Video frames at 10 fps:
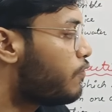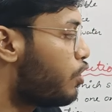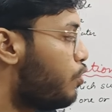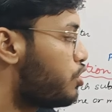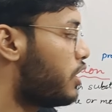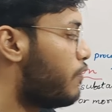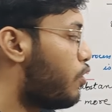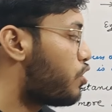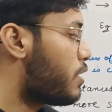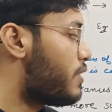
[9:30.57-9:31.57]
इवोल्यूशन
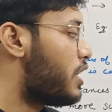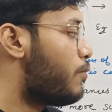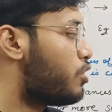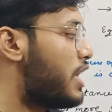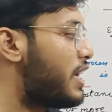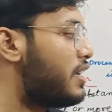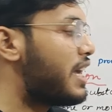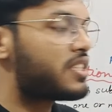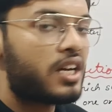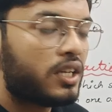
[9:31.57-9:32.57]
इवोल्यूशन मतलब होता है
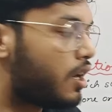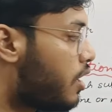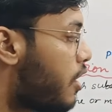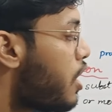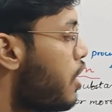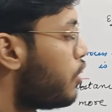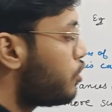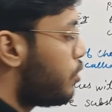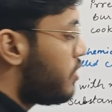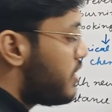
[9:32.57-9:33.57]
गैस का निकलना
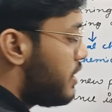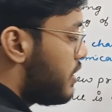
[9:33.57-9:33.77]
तो